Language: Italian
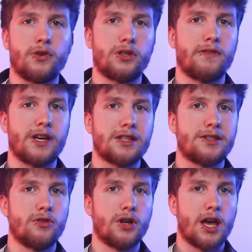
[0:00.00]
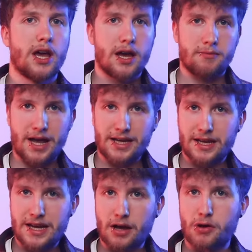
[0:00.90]
fortificazione, ma
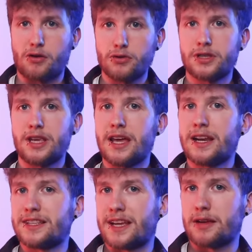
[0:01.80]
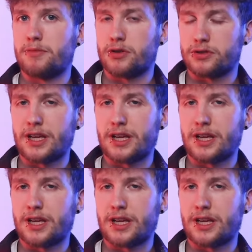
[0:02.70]
anche le acque costiere sarebbero